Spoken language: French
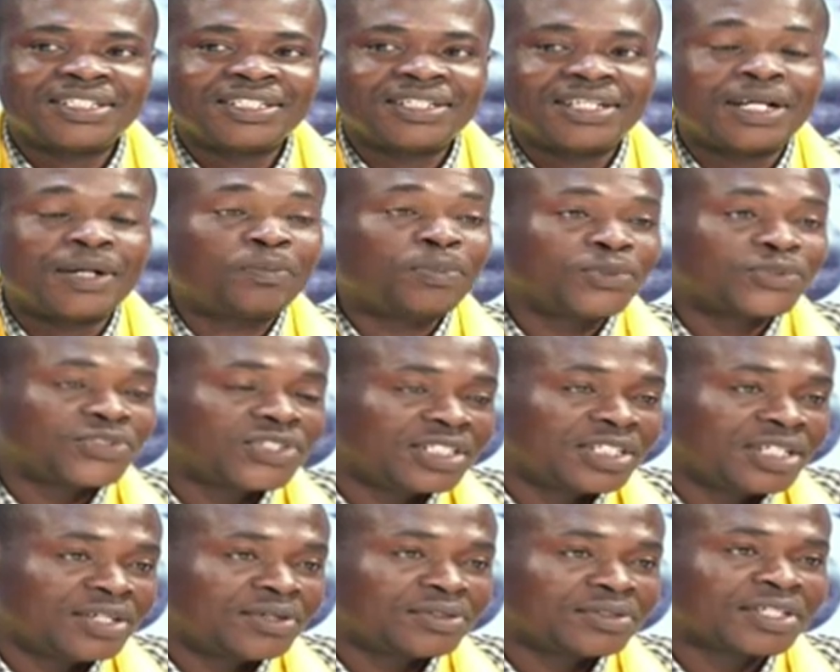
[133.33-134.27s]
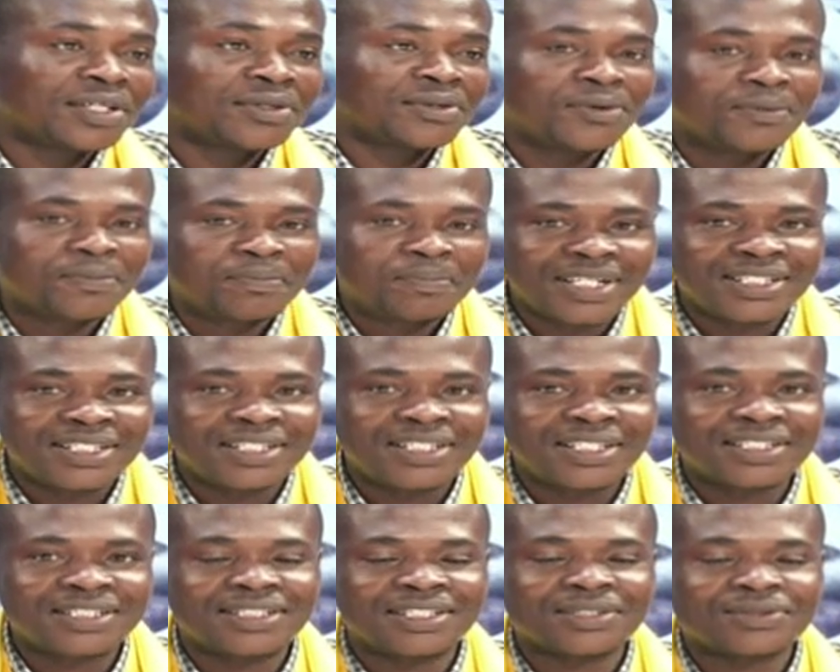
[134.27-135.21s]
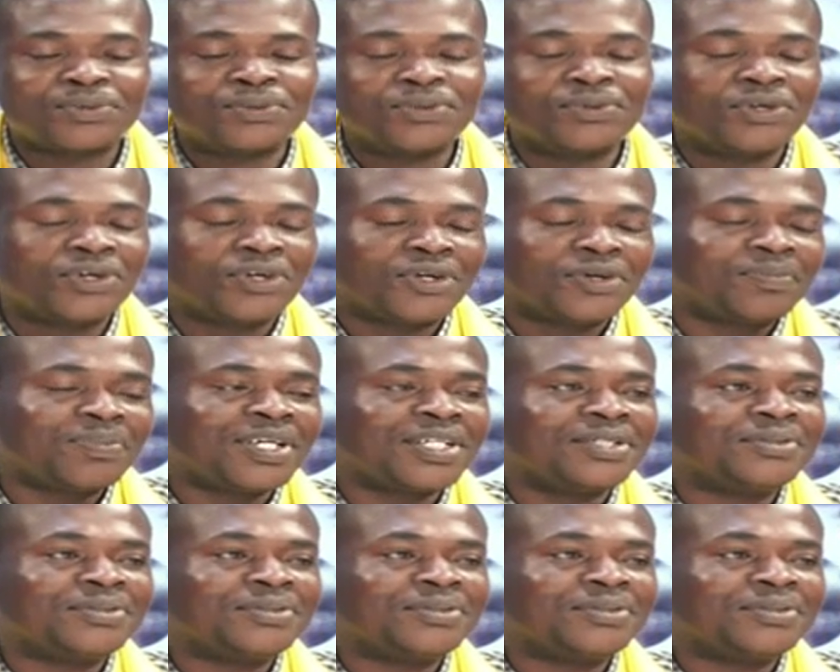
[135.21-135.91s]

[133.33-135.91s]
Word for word: la poursuite de notre combat qui est surtout noble.